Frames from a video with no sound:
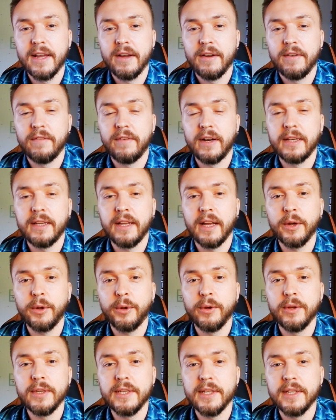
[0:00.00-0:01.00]
weil dann
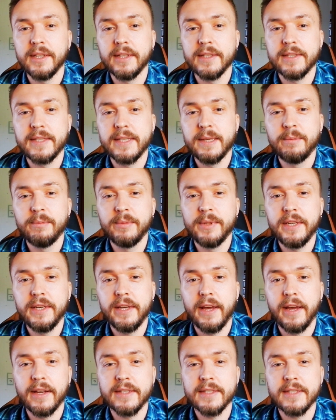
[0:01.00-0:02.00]
könnt ihr in der cmd
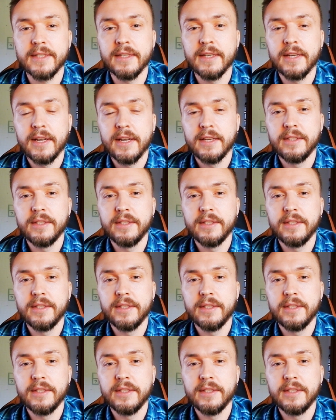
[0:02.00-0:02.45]
exe